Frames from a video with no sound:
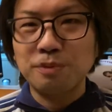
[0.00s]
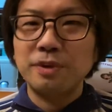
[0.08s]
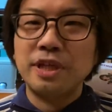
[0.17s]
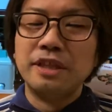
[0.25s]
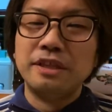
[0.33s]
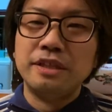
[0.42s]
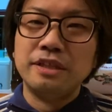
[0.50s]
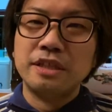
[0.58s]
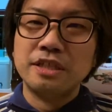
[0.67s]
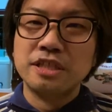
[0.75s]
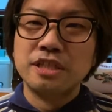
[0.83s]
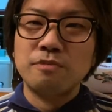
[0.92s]
もやってい
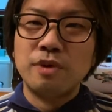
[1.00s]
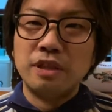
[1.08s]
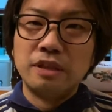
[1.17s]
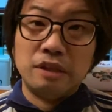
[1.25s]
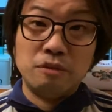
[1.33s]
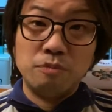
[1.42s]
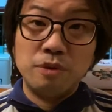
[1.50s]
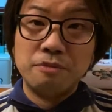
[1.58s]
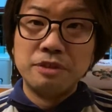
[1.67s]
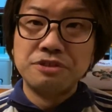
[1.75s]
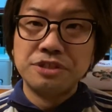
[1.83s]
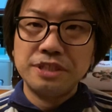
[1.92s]
た時期もあったと思いま
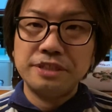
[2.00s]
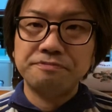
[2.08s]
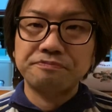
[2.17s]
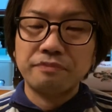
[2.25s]
すし